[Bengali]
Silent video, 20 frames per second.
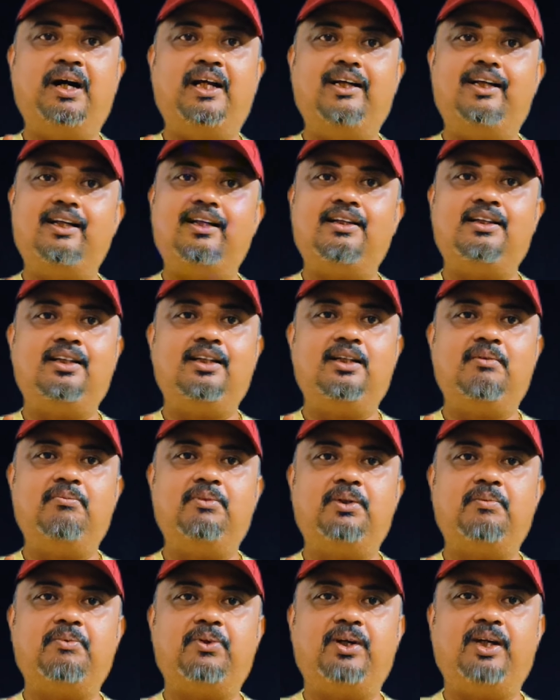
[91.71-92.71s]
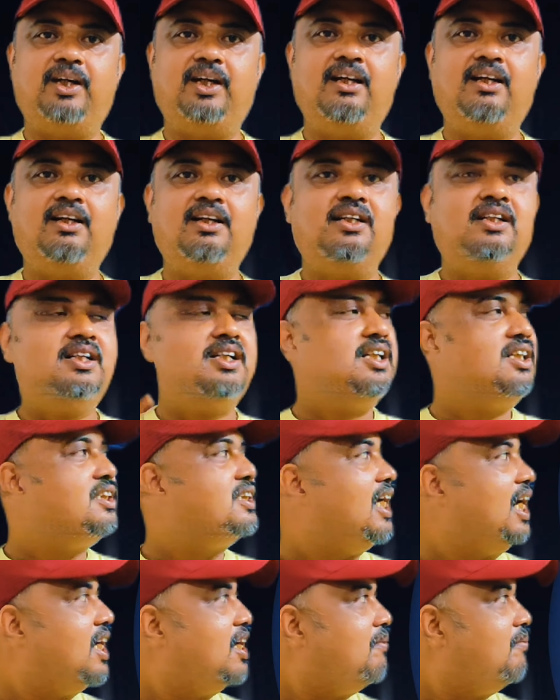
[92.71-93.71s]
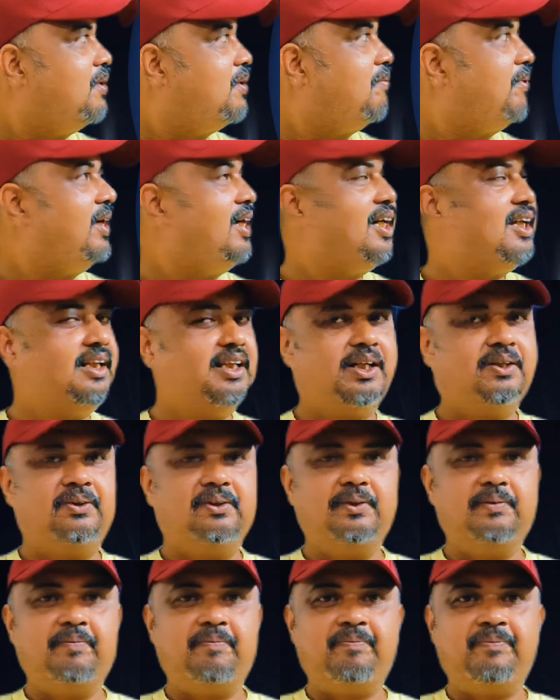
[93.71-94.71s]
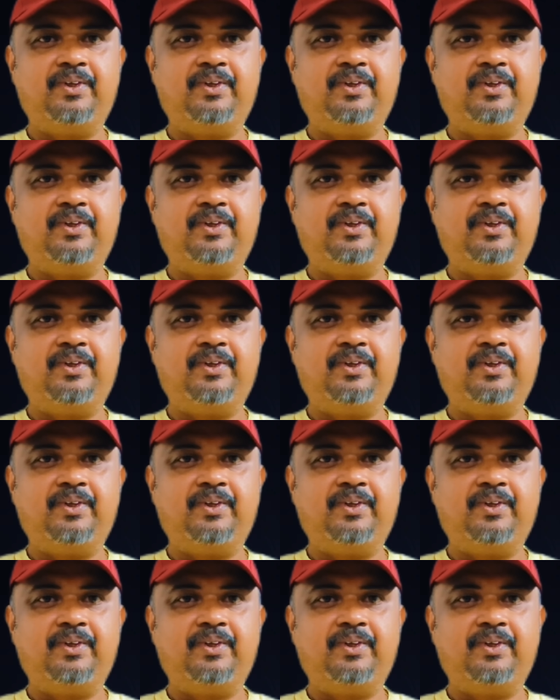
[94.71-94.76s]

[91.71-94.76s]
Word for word: ভাইটাল তিন নম্বর পয়েন্ট চার নম্বর পয়েন্টটা দেখুন